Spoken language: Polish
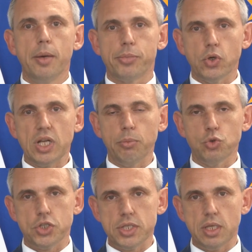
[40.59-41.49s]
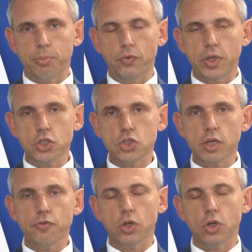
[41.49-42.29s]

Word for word: programu Czyste Powietrze.